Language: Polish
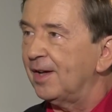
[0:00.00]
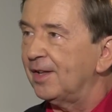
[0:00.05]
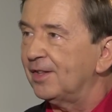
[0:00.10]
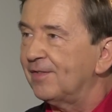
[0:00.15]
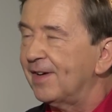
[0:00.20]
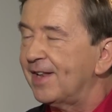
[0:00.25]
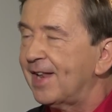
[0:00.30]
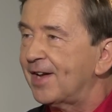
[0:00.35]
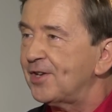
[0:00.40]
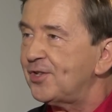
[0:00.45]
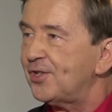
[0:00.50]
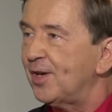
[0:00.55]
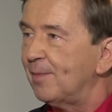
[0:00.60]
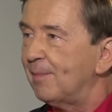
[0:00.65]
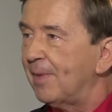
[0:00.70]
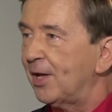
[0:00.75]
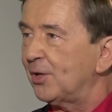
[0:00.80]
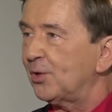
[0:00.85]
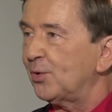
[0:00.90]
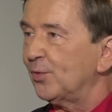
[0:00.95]
12 y,
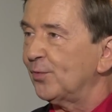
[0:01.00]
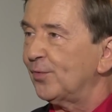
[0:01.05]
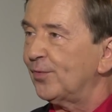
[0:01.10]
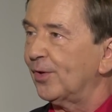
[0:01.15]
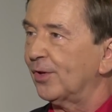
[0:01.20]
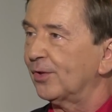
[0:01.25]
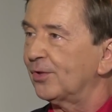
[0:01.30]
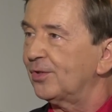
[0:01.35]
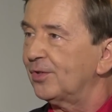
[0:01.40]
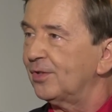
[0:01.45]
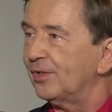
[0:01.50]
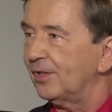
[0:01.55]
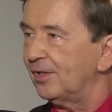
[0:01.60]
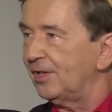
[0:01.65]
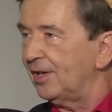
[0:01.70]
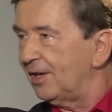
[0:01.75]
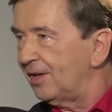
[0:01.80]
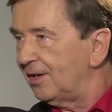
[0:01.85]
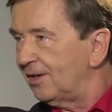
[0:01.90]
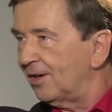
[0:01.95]
metrów od
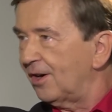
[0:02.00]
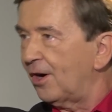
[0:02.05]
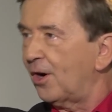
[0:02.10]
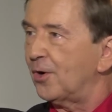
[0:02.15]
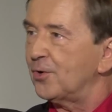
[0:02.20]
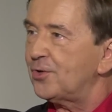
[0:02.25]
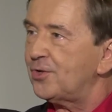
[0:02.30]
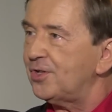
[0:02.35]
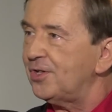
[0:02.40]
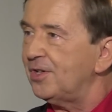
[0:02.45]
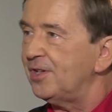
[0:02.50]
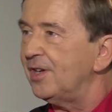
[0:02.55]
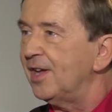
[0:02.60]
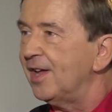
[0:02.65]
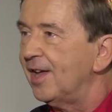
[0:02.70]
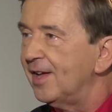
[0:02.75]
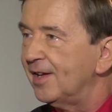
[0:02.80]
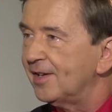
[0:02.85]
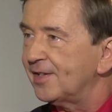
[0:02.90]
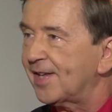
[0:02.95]
osi
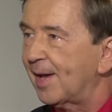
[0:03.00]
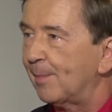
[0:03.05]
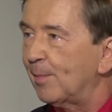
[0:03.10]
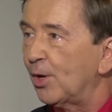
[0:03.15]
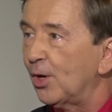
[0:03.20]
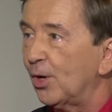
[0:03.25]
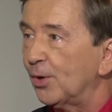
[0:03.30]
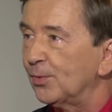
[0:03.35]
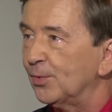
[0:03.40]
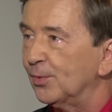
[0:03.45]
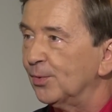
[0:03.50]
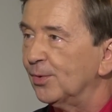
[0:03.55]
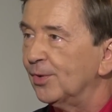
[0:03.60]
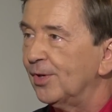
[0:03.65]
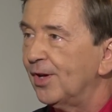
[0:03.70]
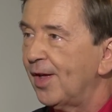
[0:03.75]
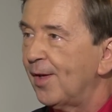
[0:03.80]
samolotu.